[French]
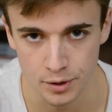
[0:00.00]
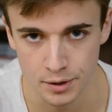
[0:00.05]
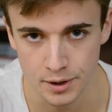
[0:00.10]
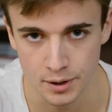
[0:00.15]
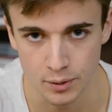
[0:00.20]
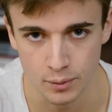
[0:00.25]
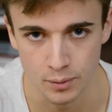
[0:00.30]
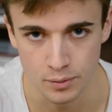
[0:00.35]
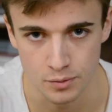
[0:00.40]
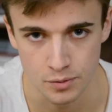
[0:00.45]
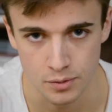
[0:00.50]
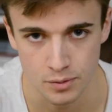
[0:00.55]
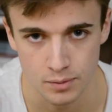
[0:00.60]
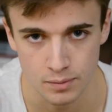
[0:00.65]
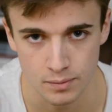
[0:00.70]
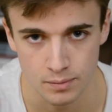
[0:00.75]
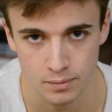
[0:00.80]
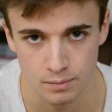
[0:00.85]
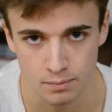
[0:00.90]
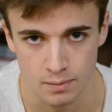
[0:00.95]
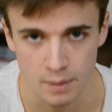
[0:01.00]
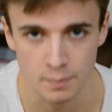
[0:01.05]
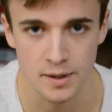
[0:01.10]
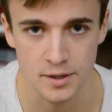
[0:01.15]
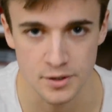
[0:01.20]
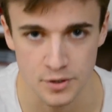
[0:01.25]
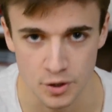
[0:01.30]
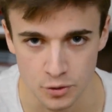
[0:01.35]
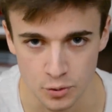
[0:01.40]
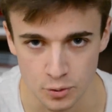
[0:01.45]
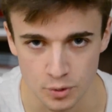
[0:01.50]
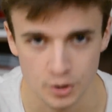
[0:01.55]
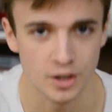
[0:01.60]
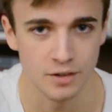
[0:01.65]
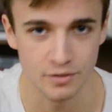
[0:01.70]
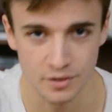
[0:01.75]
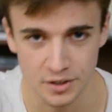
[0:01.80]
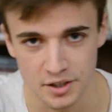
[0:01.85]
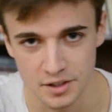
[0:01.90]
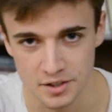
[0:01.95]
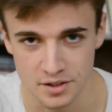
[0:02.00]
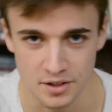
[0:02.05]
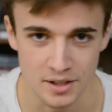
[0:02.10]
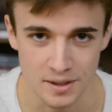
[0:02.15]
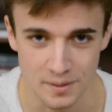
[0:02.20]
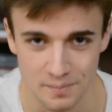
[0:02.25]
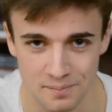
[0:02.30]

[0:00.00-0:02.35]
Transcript: des comptes. Même la statue qui l'invite à dîner,